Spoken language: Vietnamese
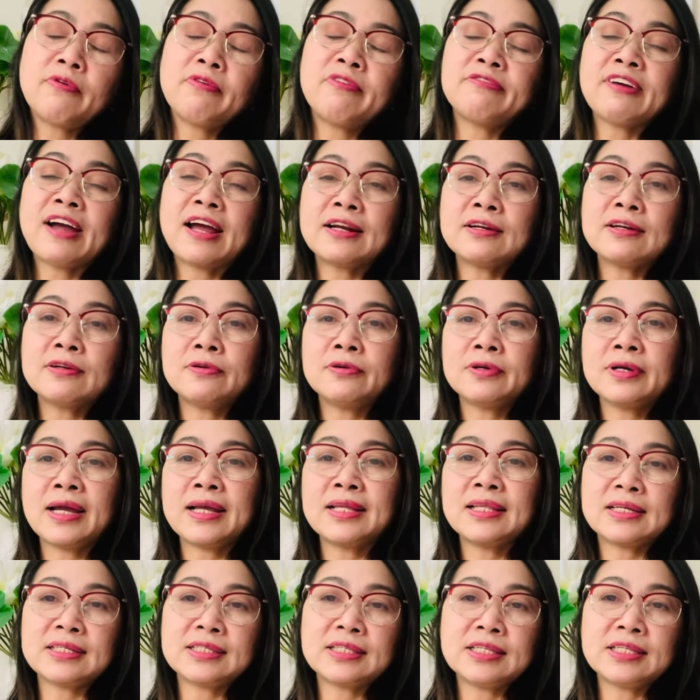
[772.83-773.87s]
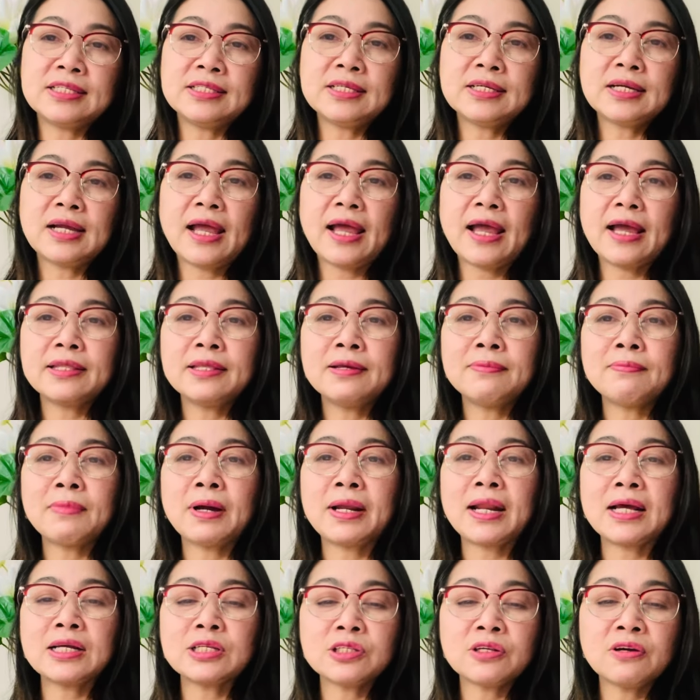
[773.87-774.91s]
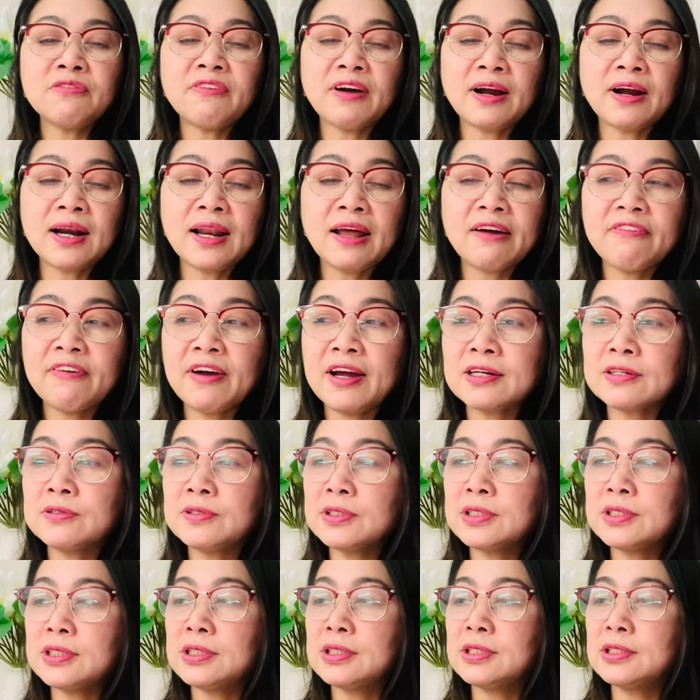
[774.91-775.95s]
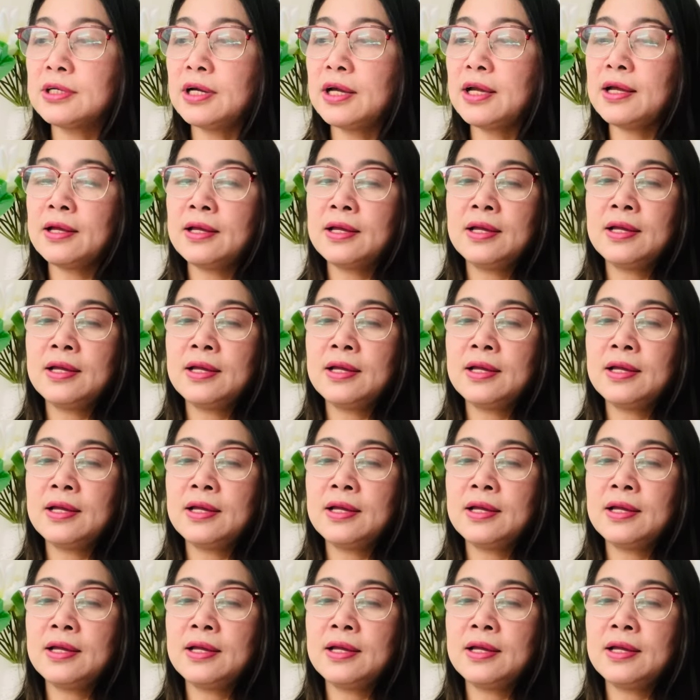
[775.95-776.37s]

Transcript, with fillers: fan của ca nhạc sĩ Sơn Hạ nhưng mà đa số vẫn là fan của Cường ha.